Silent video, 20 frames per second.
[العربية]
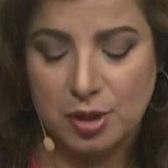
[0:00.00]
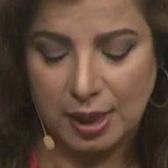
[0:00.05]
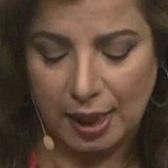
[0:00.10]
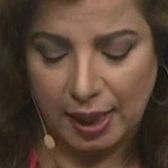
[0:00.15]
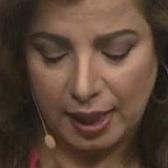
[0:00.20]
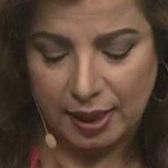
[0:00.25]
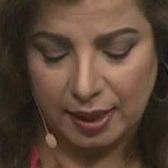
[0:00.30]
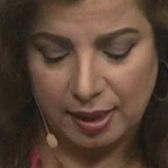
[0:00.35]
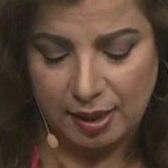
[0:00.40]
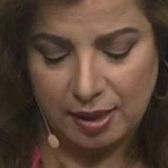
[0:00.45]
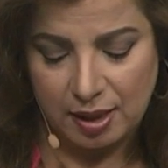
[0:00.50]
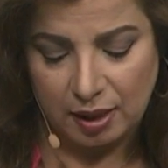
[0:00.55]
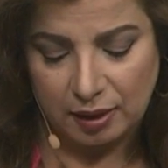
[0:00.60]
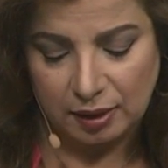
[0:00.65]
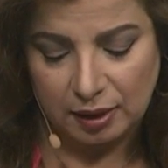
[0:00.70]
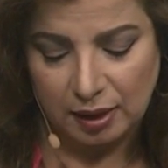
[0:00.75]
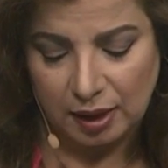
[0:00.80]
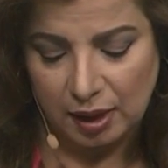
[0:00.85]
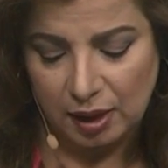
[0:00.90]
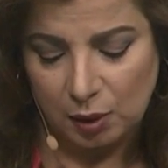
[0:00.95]
دي حاجه
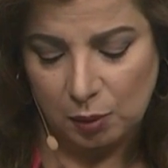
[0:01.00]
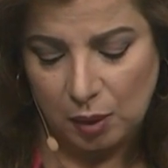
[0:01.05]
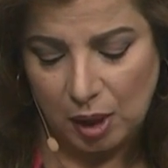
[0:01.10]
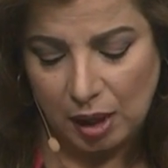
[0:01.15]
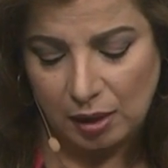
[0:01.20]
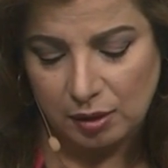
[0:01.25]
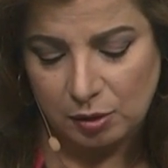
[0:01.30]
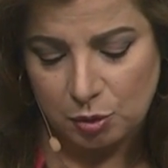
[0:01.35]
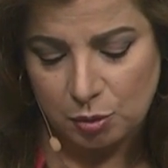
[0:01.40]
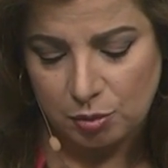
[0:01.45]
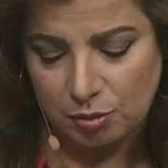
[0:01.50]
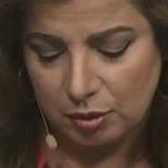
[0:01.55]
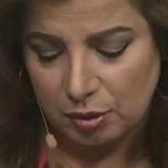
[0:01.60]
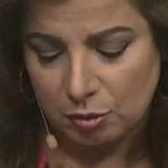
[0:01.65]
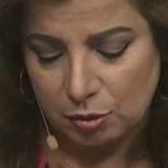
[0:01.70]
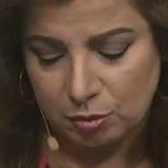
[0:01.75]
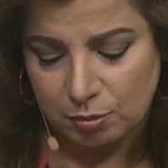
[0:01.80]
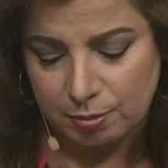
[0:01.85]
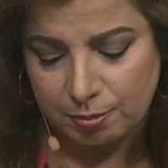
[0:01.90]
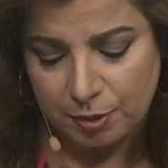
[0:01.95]
يعني حلوه انه
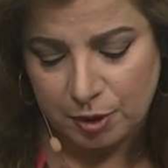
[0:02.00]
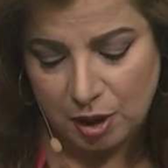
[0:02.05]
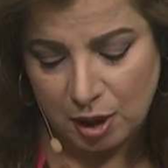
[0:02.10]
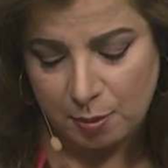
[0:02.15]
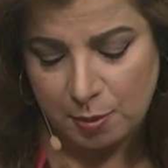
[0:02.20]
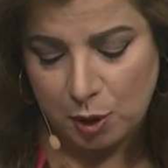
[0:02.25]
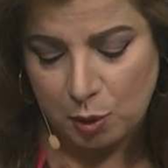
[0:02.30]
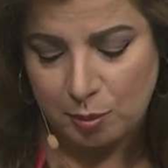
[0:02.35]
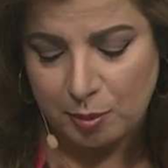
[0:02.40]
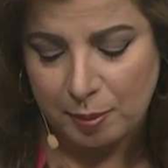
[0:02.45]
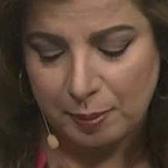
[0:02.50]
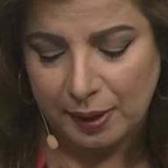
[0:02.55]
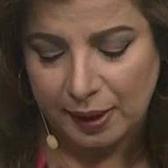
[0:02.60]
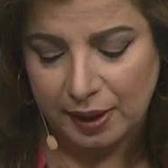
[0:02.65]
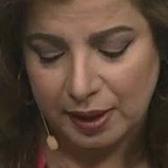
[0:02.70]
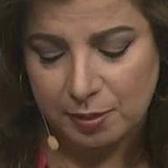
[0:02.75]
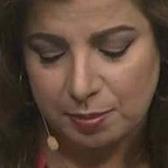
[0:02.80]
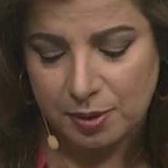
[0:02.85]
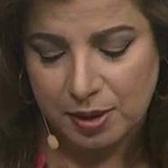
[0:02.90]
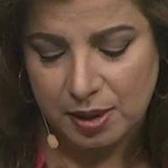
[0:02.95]
انه بالرغم انه مبلغ
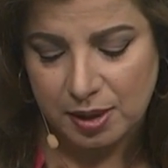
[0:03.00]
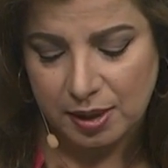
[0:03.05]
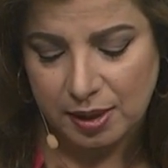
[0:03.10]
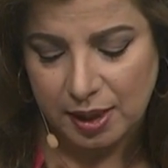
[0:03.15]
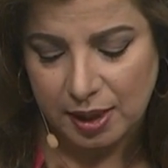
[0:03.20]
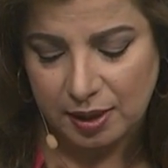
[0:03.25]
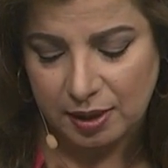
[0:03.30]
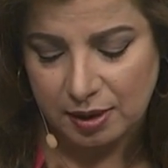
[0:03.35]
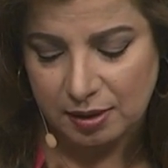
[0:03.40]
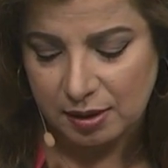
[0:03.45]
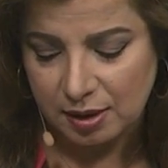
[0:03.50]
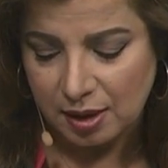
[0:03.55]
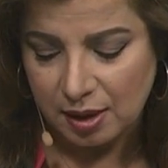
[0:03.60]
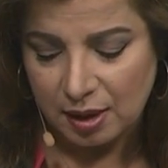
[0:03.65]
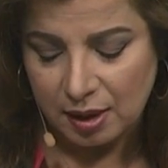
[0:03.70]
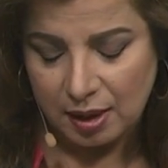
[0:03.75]
كبير لكن